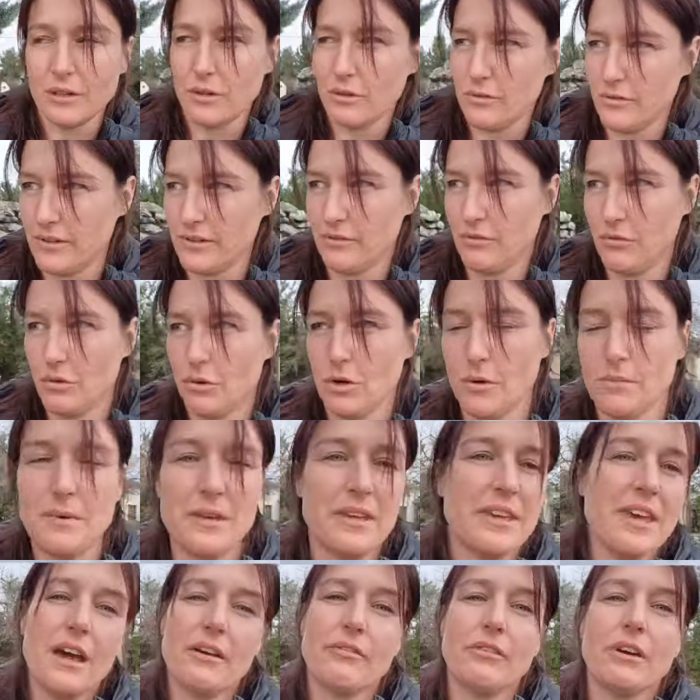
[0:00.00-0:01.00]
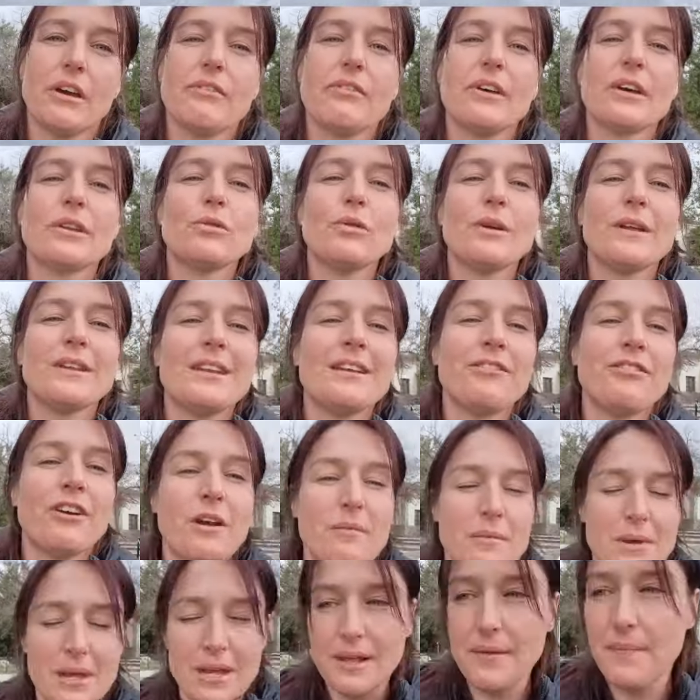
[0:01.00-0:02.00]
20 fois au camping-car, vérifier que tout était
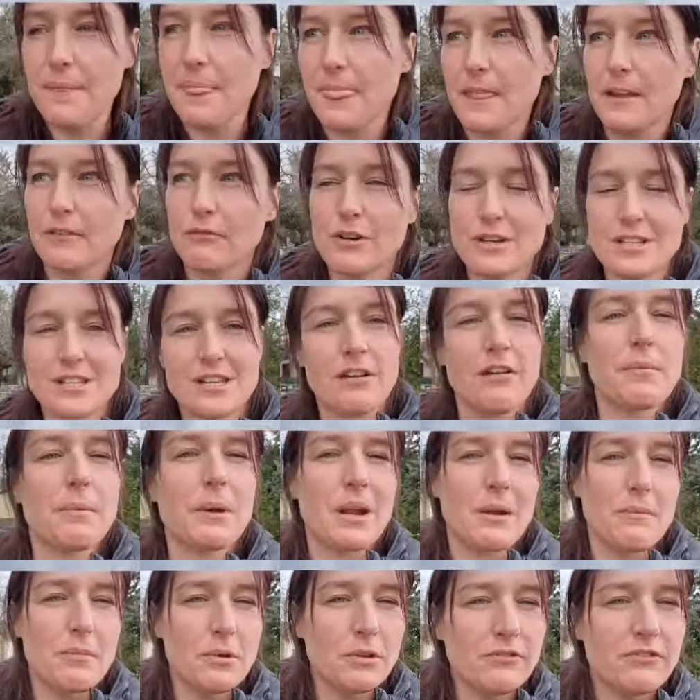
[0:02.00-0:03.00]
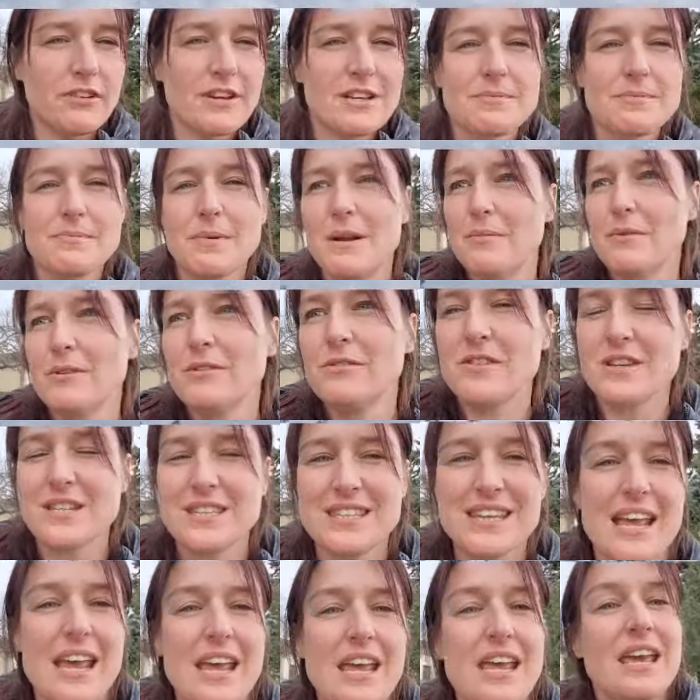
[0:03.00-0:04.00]
fermé, voir s'il avait pris la bonne veste, pas la bonne veste.
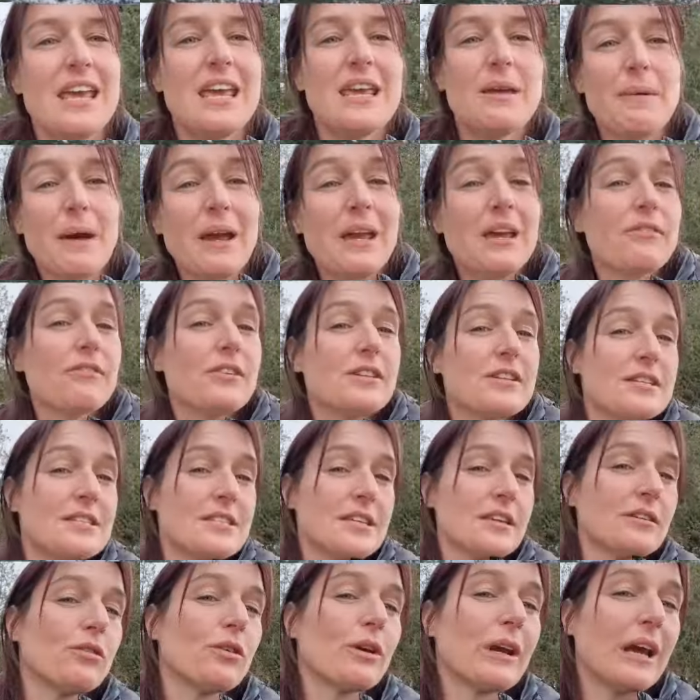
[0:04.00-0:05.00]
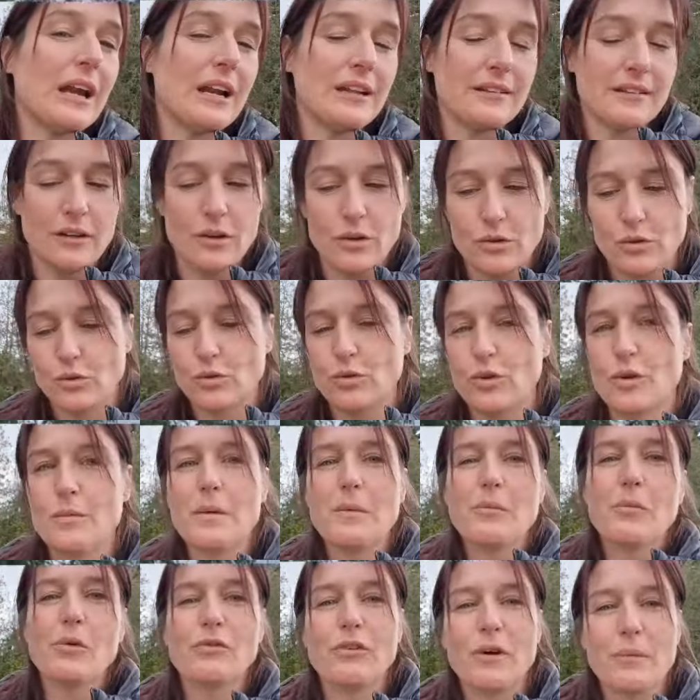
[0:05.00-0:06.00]
Il paraît qu'il fait 17 degrés à l'intérieur, donc
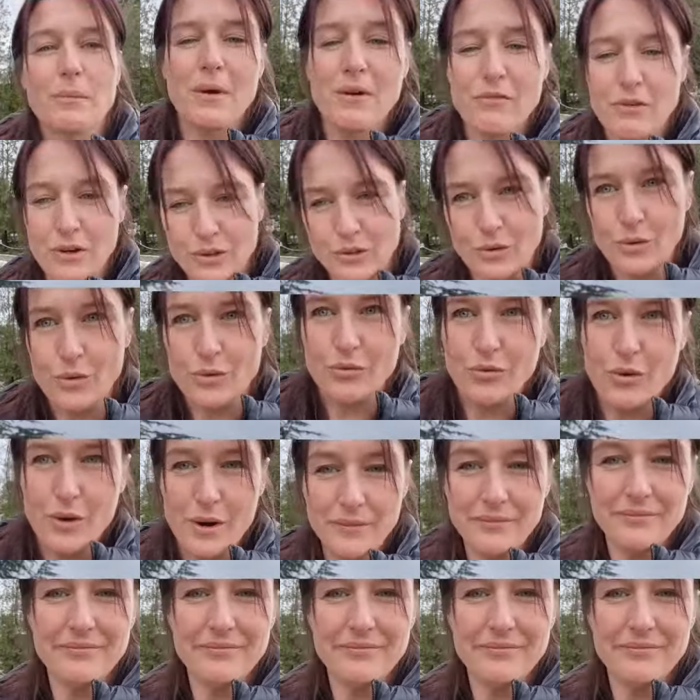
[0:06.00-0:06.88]
normalement on ne devrait pas avoir trop froid